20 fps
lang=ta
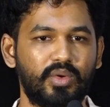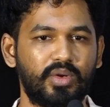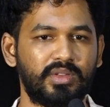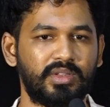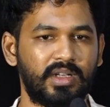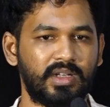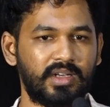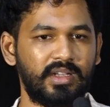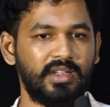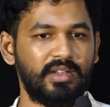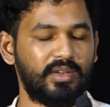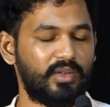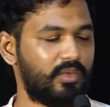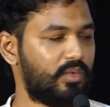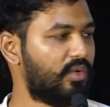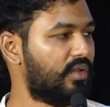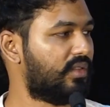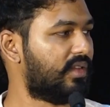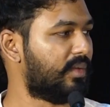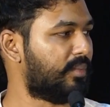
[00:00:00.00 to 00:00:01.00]
கொடுத்தாரு
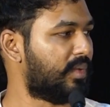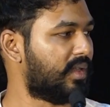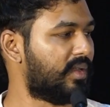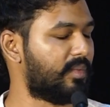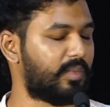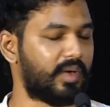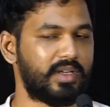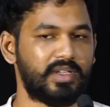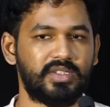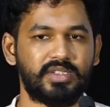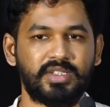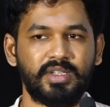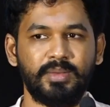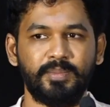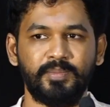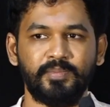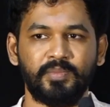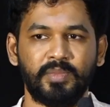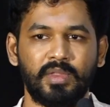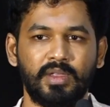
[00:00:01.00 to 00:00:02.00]
கொடுத்தப்போ அதை படித்து
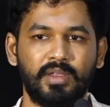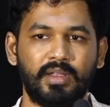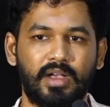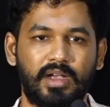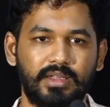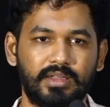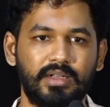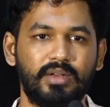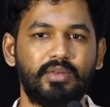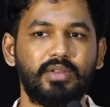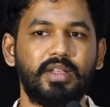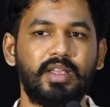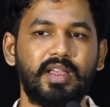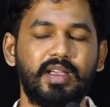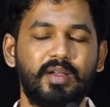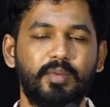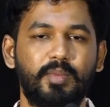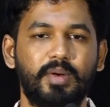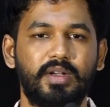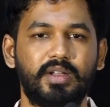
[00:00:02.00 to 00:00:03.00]
அதில் வந்து
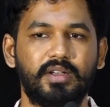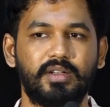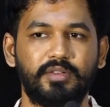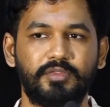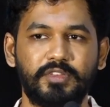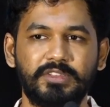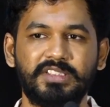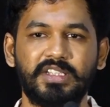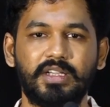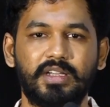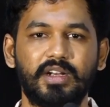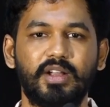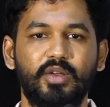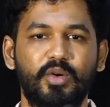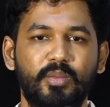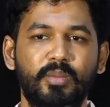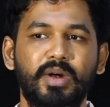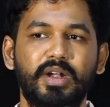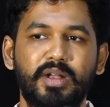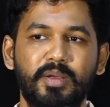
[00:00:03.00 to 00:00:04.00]
ஏகப்பட்ட ஃபிசிக்கலாக
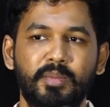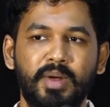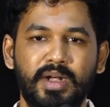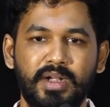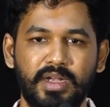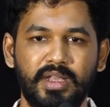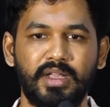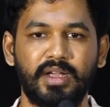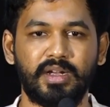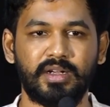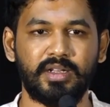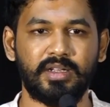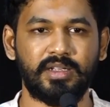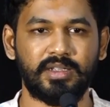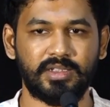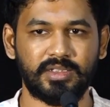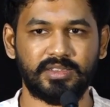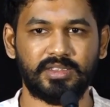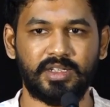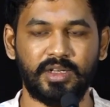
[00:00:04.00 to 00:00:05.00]
ரொம்ப டிமாண்டிங்கான
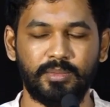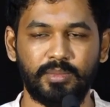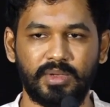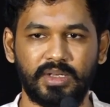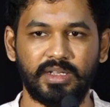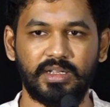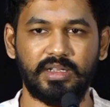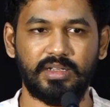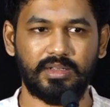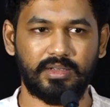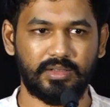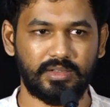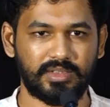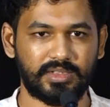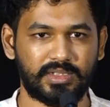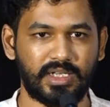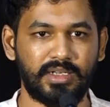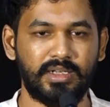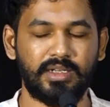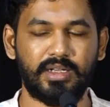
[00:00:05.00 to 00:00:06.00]
ஸ்கிரிப்ட்
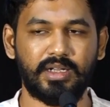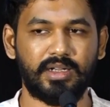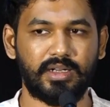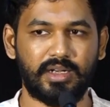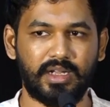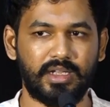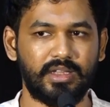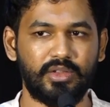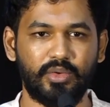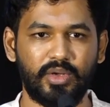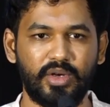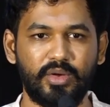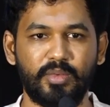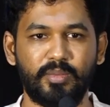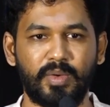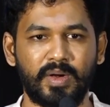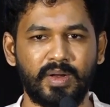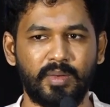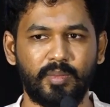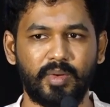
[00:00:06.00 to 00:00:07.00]
ஸ்டண்ட்டாக நான் இது
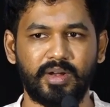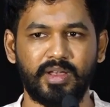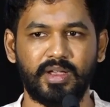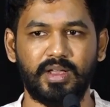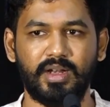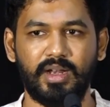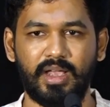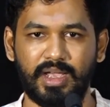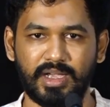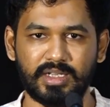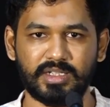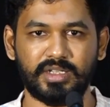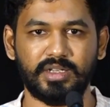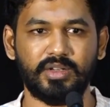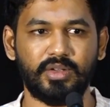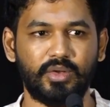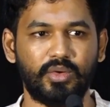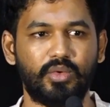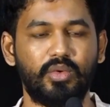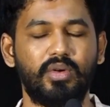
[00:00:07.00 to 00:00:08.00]
வரைக்கும் பண்ண படங்களில் ஆக்ஷன்
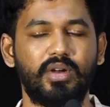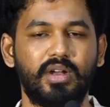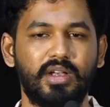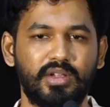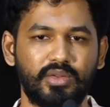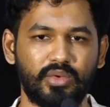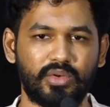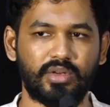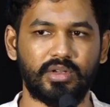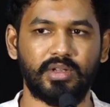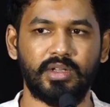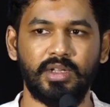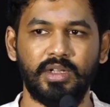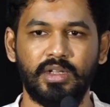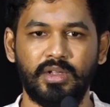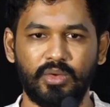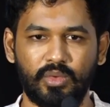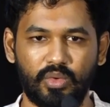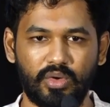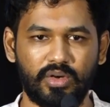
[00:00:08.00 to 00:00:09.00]
இருக்கும் ஆனால் அது ஒரு
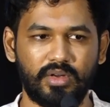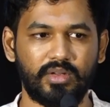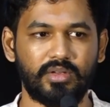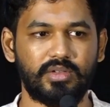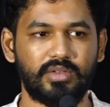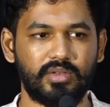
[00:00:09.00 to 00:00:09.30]
ஒரு